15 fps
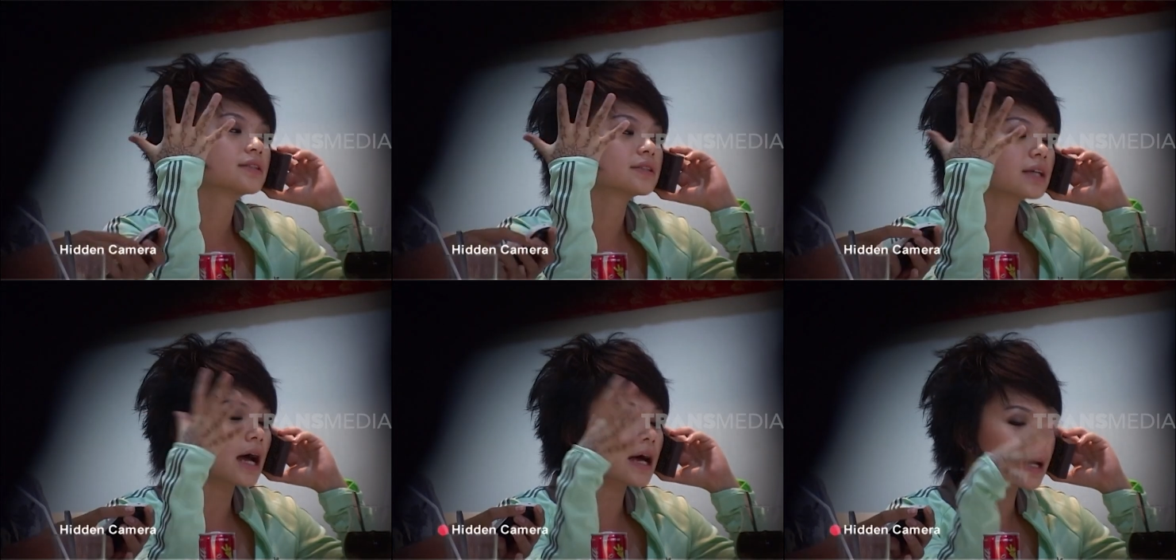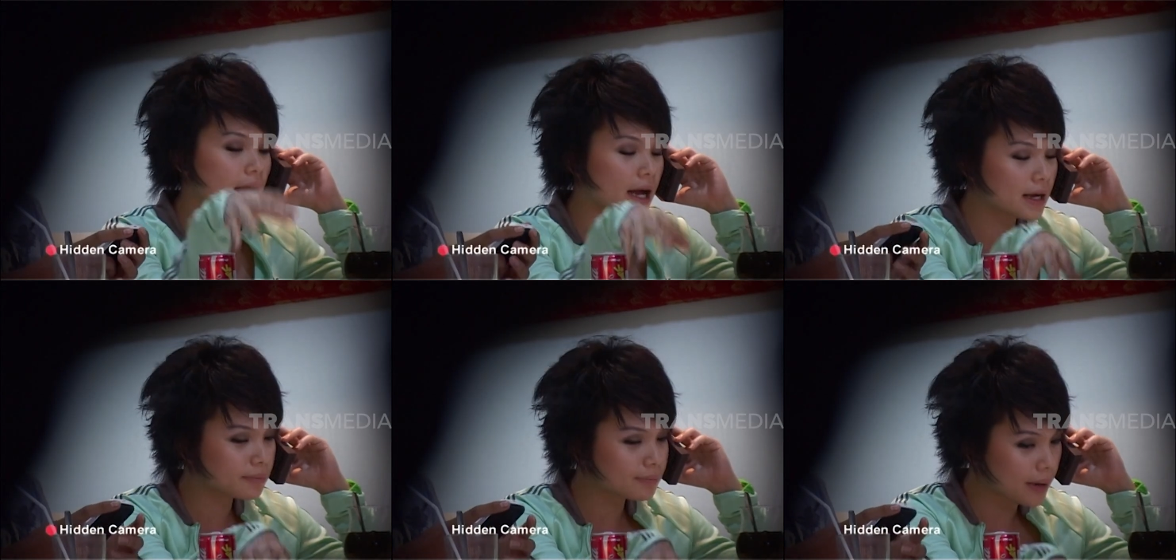
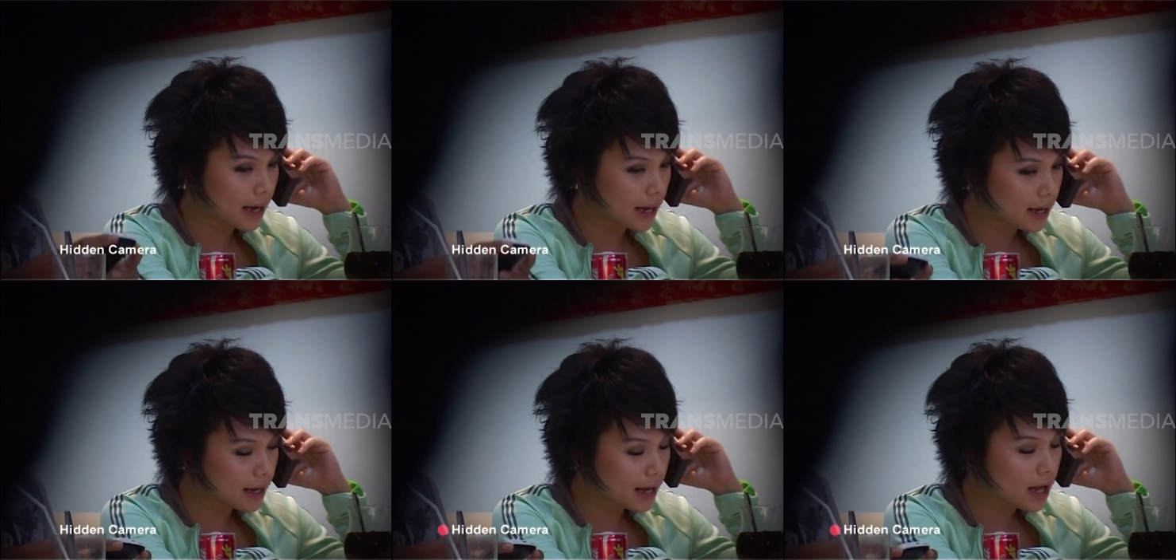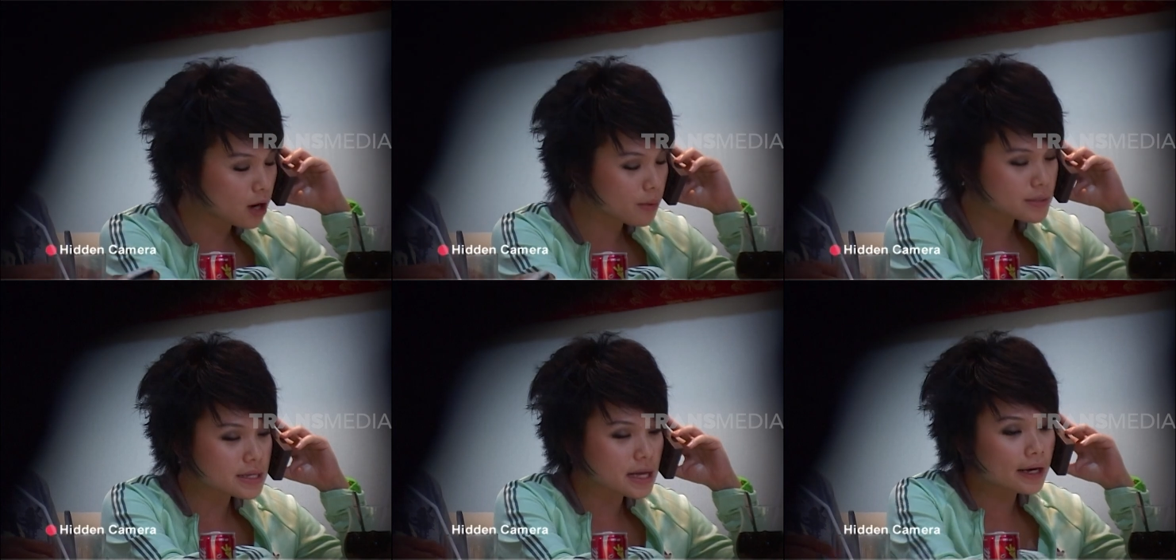Sekarang Pak,
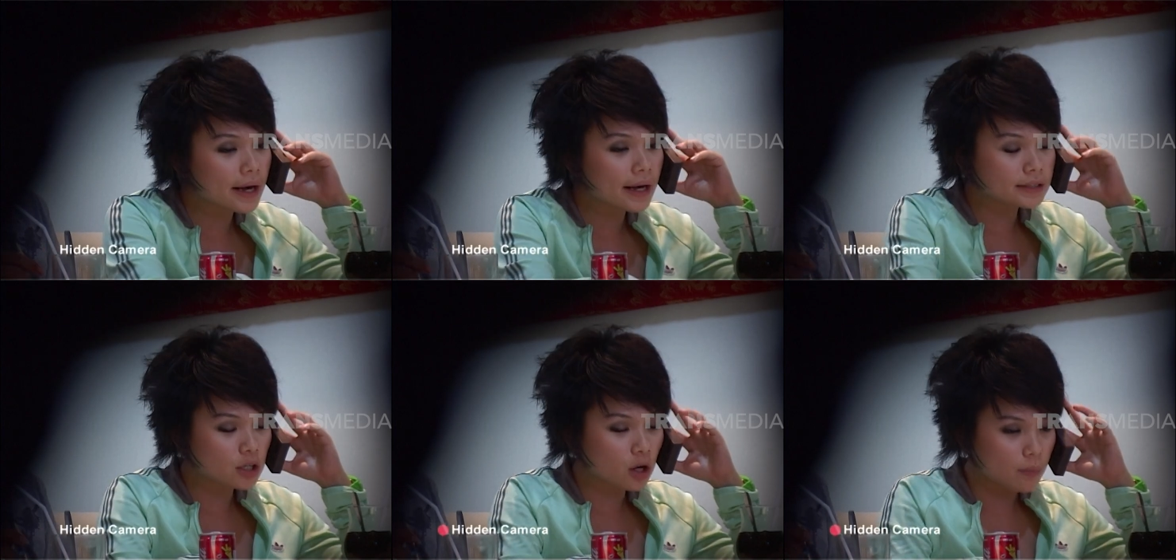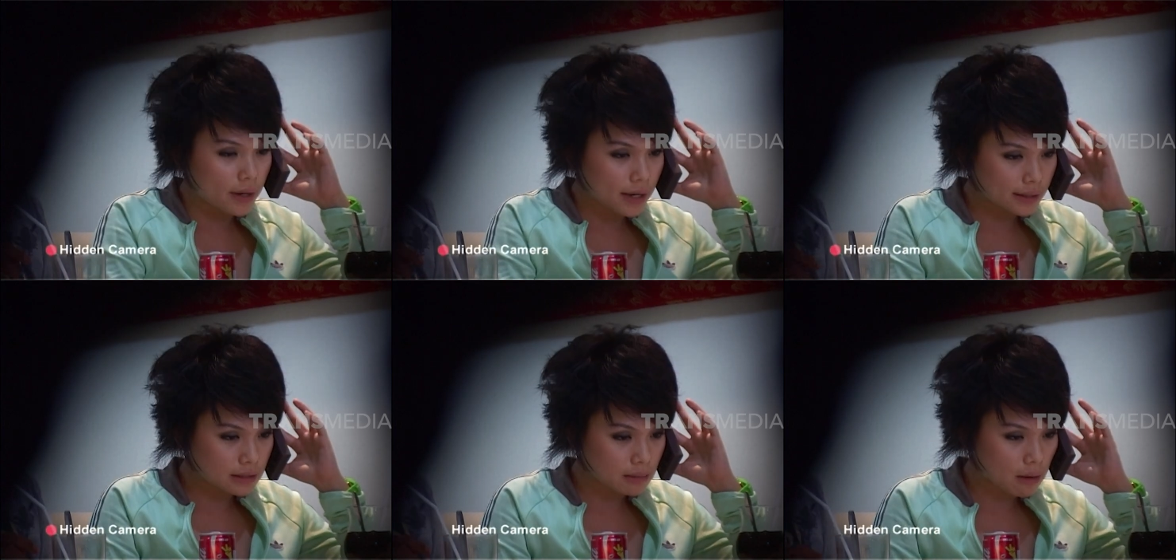kalau misalnya ada
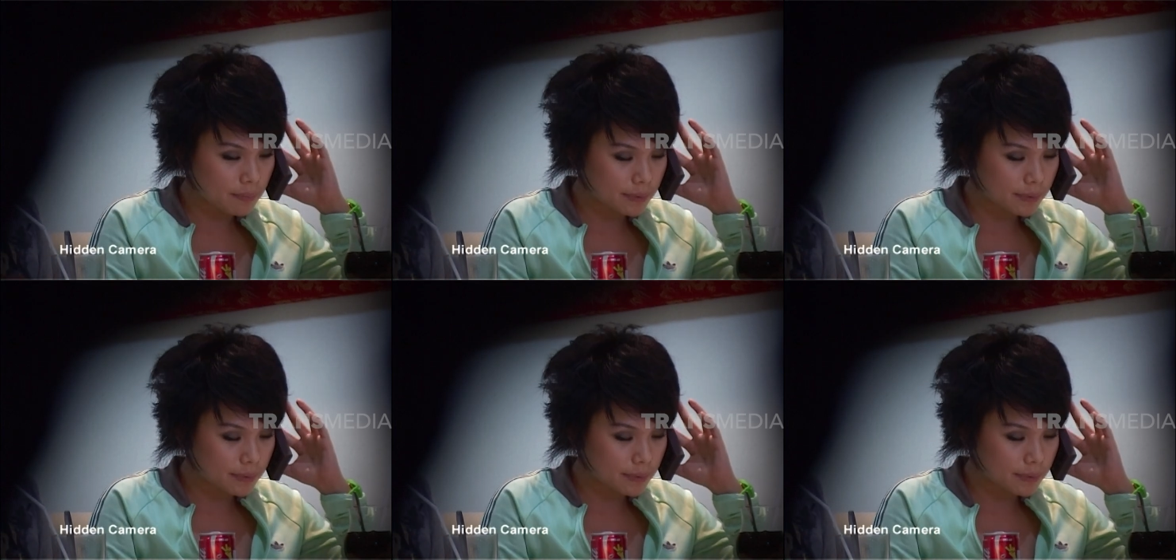jawaban yang sama